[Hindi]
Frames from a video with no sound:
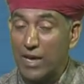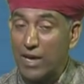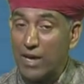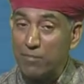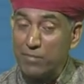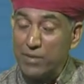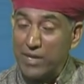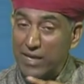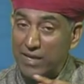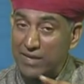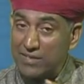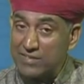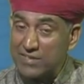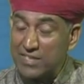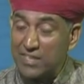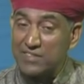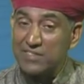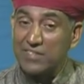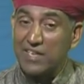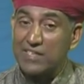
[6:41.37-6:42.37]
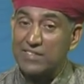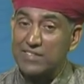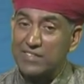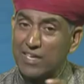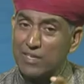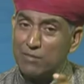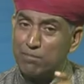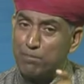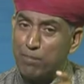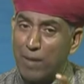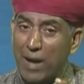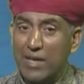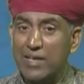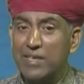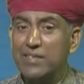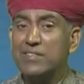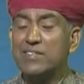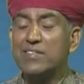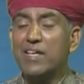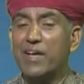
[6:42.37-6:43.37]
अब ये इसके साथ साथ
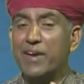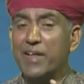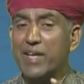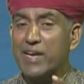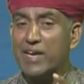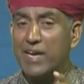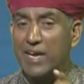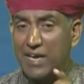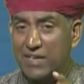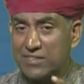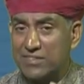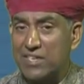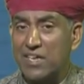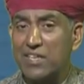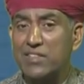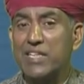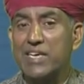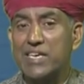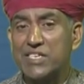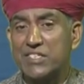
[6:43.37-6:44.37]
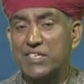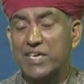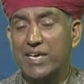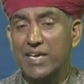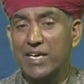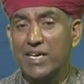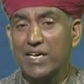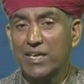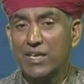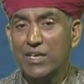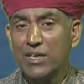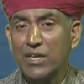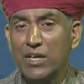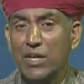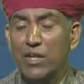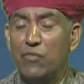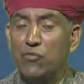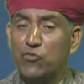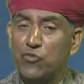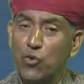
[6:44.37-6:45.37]
पाकिस्तान एक ऐसा देश है जी।